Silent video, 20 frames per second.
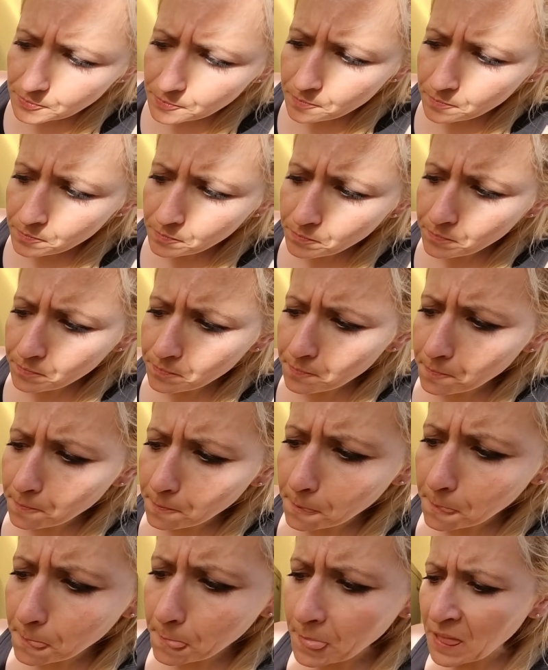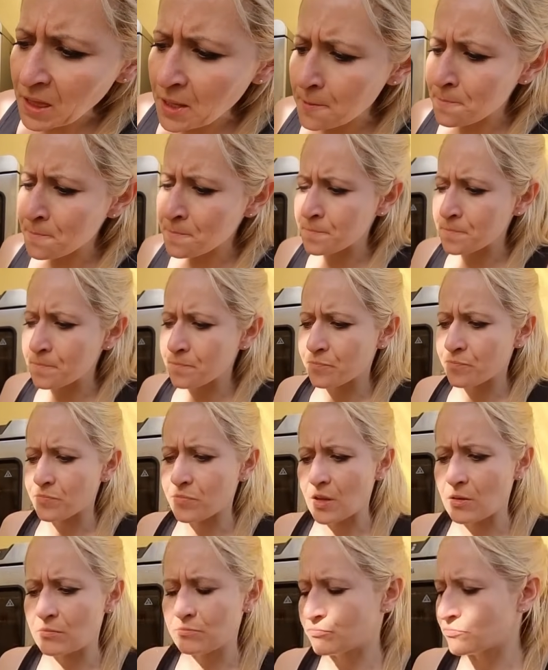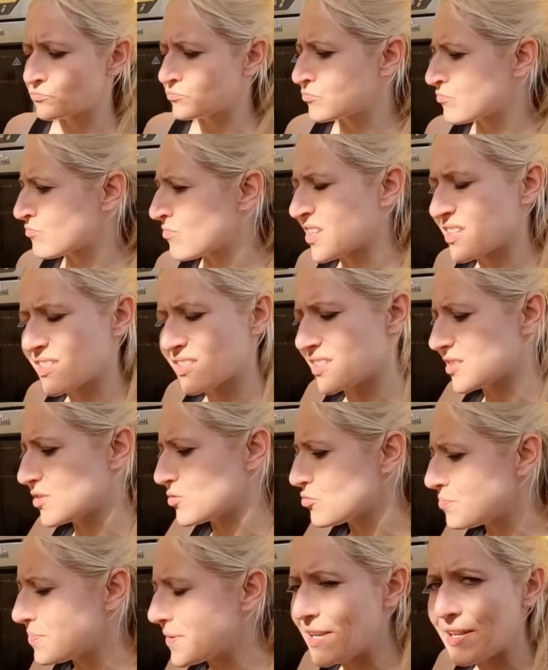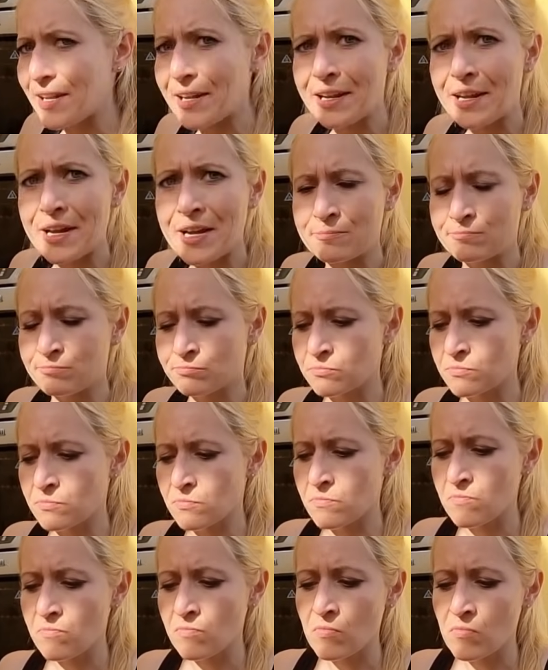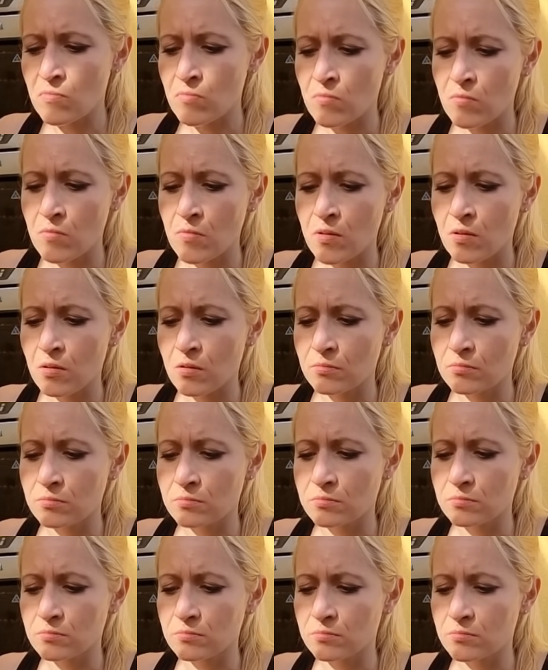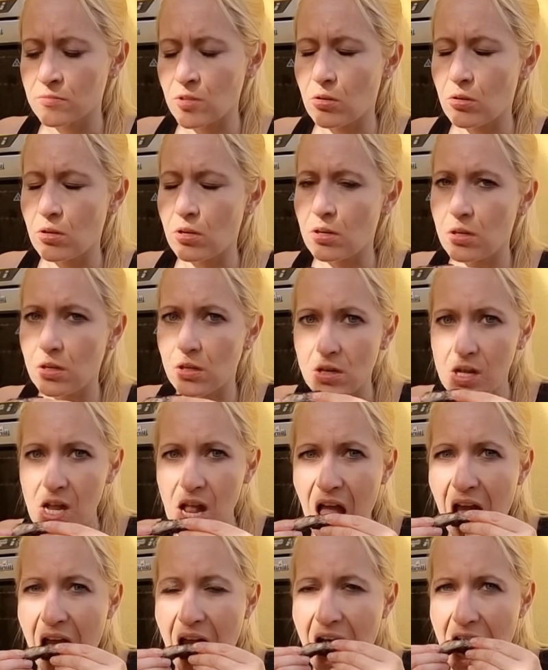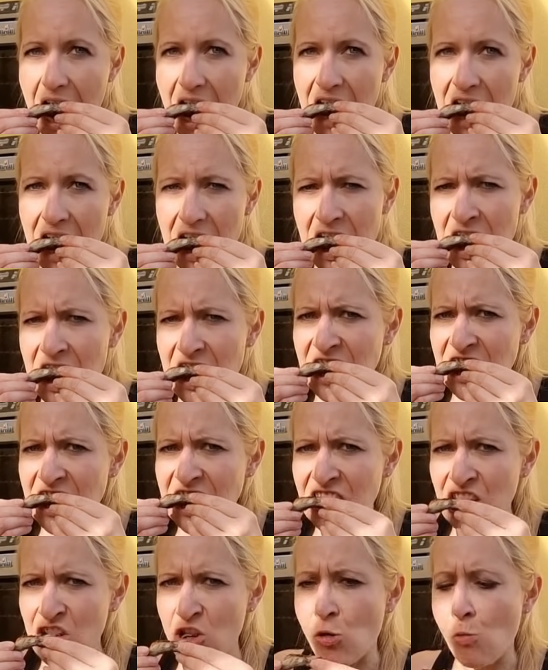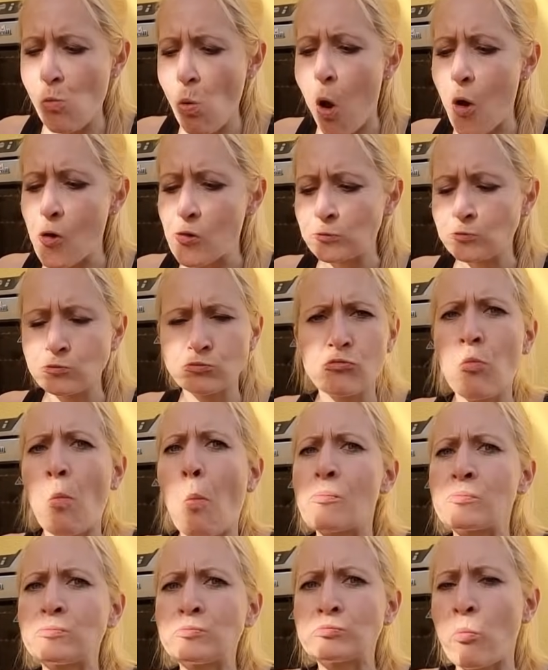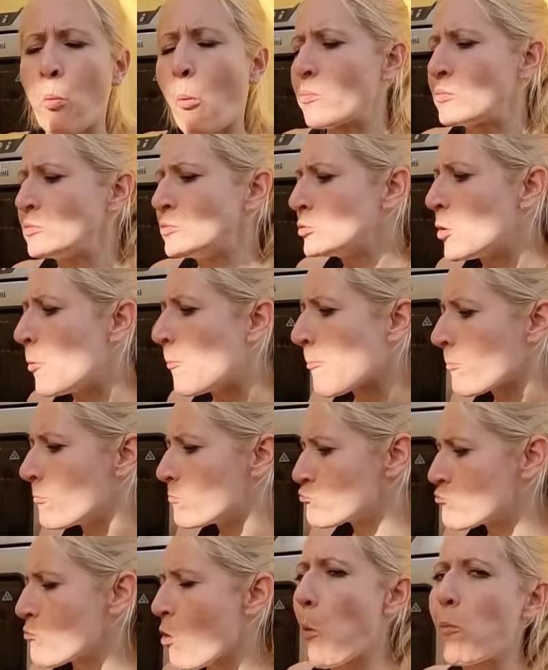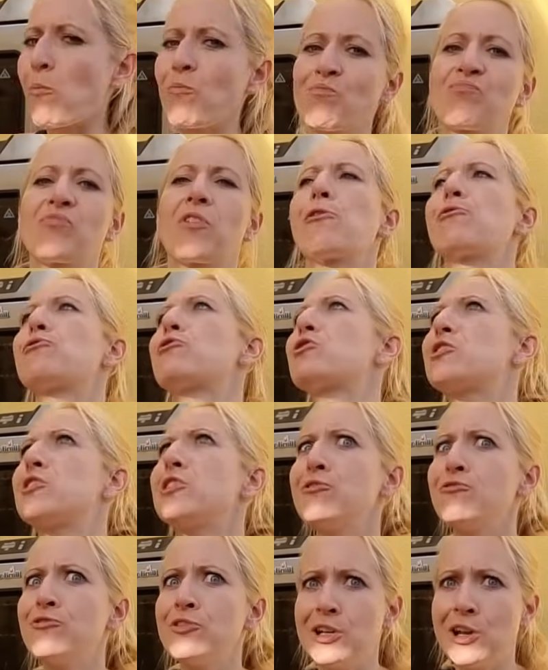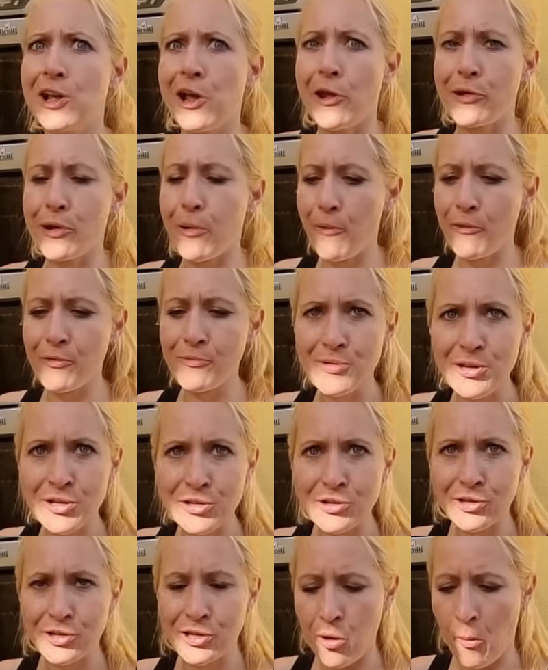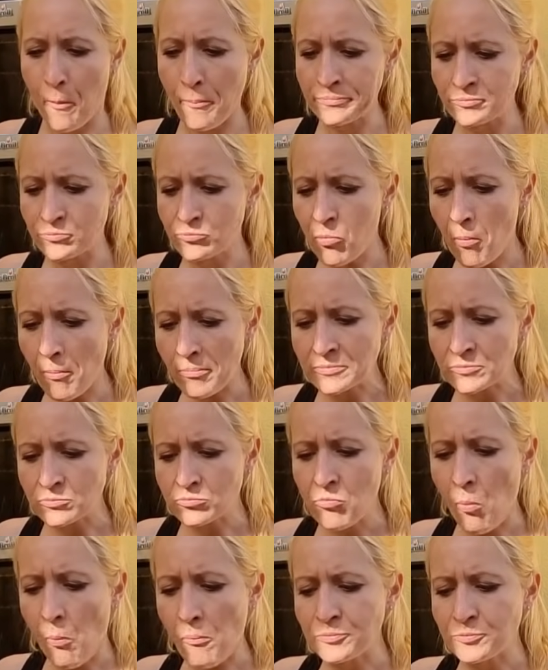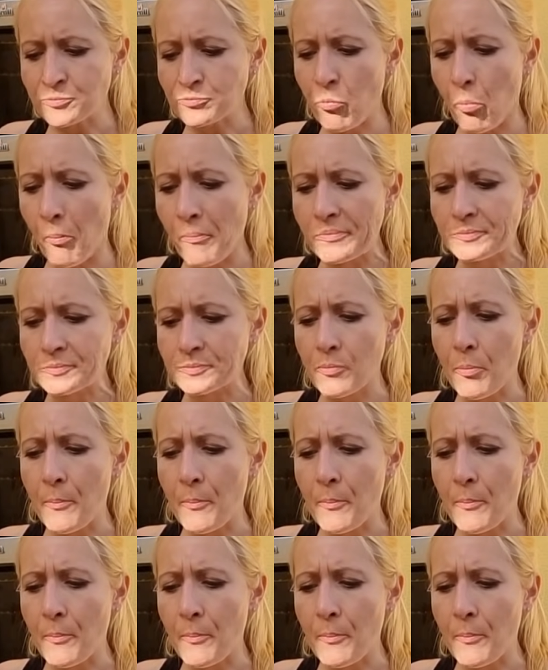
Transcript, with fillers: Geil. Und die Soße, mm. also die North lecker. Carolina Soße, es fehlt ein bisschen scharfer, ne? Hatten die aber nicht dabei. Das ist wirklich das äh, primierte. Das, für dich vielleicht, aber das, für Das ist das Gewinner-Barbecue gewesen.